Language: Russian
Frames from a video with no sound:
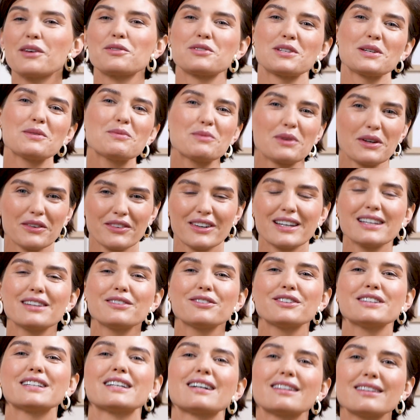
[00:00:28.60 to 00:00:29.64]
Всем
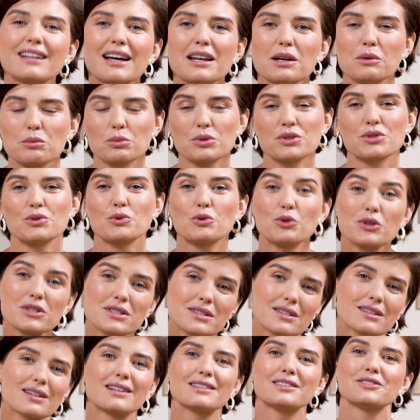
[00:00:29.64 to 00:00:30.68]
привет! Вы на канале Будь
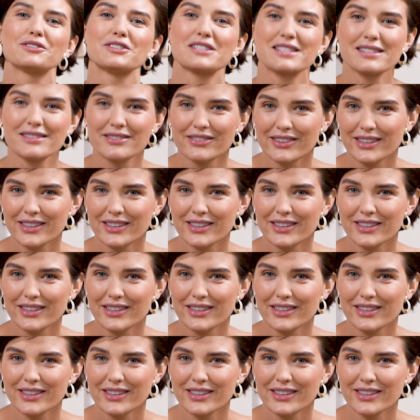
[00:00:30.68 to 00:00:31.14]
Гоц и рада вас